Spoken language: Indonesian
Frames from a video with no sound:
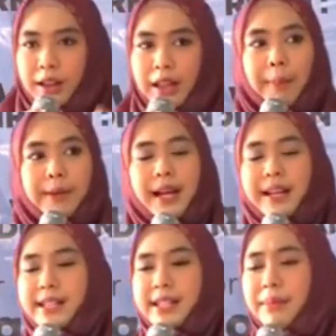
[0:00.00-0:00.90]
Tapi sang
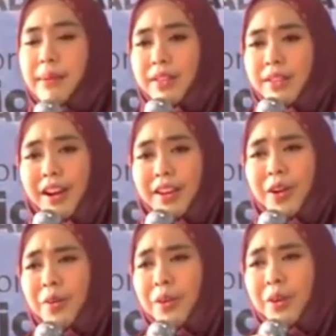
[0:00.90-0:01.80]
istri mengatakan,
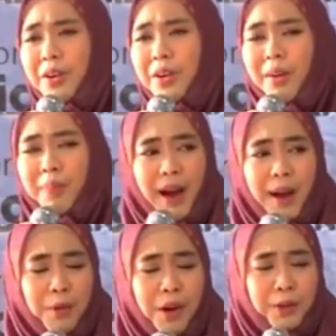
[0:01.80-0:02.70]
ya Allah
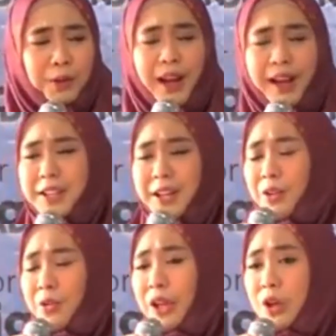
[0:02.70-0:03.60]
pak bu aku tuh nangis
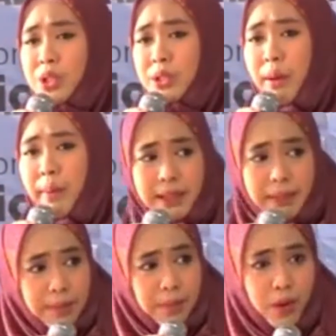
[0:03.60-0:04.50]
karena aku rindu sama bapak
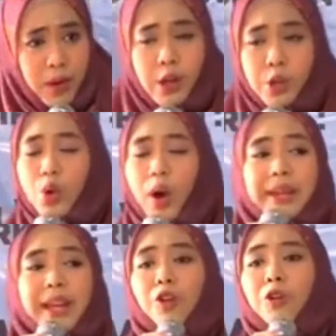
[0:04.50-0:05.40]
sama ibu.
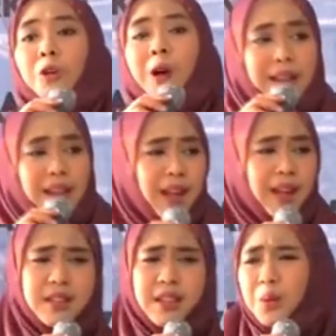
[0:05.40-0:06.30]
Suaminya luluh hatinya
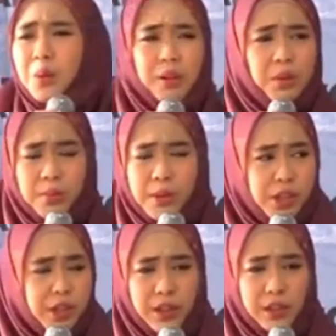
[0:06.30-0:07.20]
istriku itu
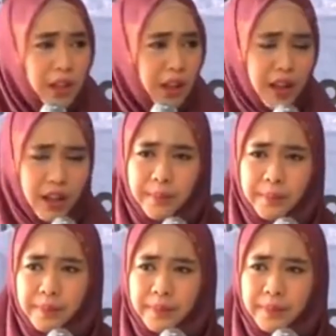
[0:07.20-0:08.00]
Masya Allah.